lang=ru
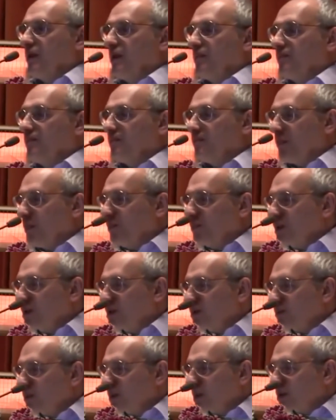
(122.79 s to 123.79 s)
Я
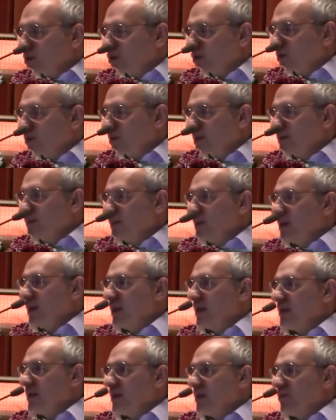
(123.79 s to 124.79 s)
поближе подошел
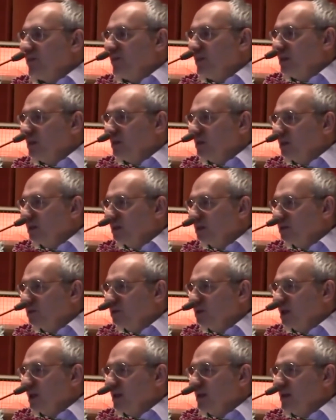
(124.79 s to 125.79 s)
посмотреть, я любил
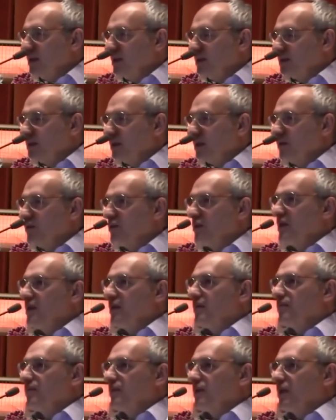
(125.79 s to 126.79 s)
изучать лица
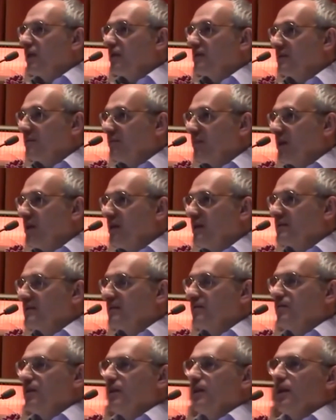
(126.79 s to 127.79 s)
людей, пытался по
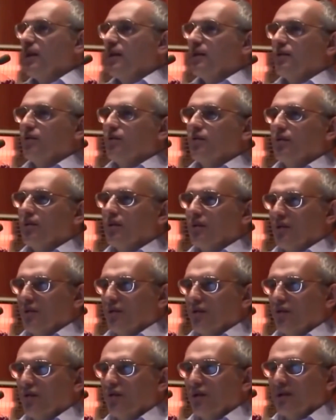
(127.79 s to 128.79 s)
лицам понять, кто,
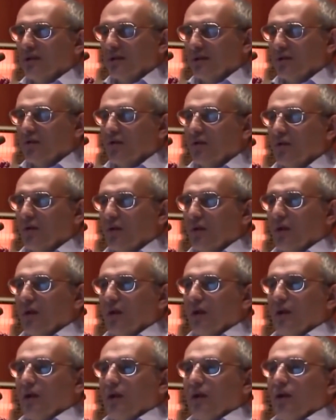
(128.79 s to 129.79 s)
кто есть кто.
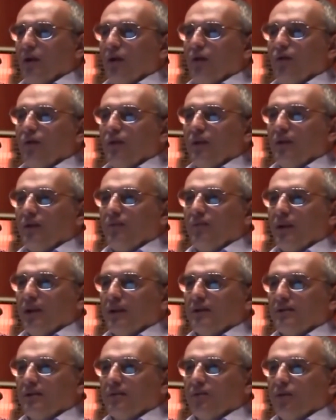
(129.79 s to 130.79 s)
Я увидел
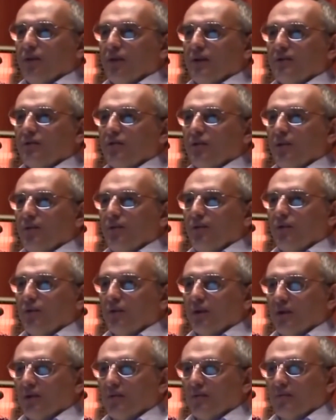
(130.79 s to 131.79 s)
перед собой лицо
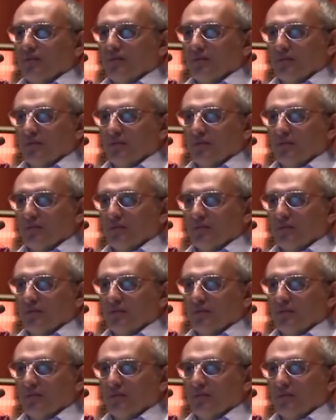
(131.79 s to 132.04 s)
ребенка.